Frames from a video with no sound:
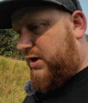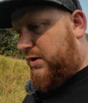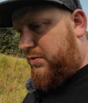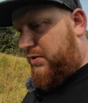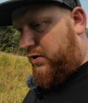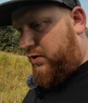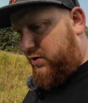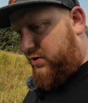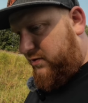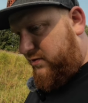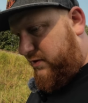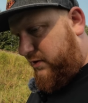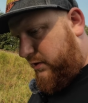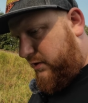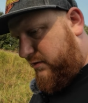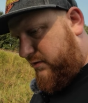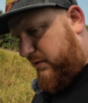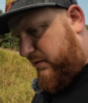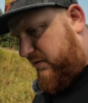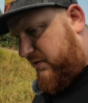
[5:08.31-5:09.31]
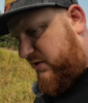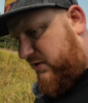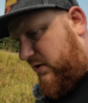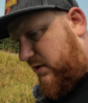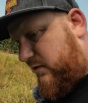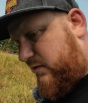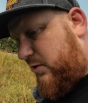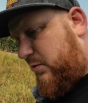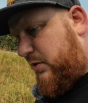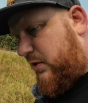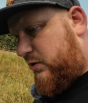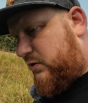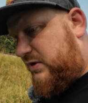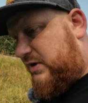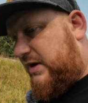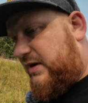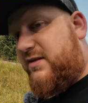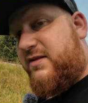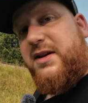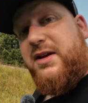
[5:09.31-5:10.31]
ich habe ja auch die VN15 aufgebaut
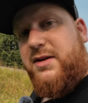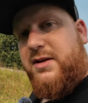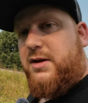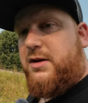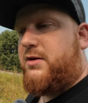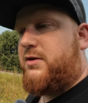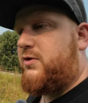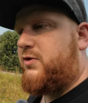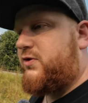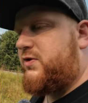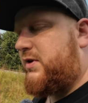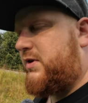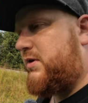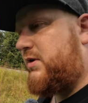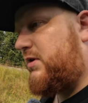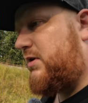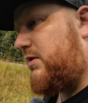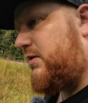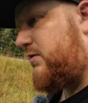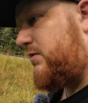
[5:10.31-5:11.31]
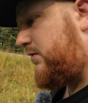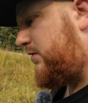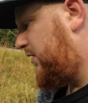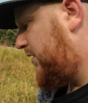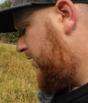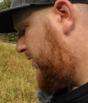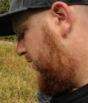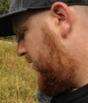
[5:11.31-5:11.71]
und die hat zehn Jahre gestanden. Also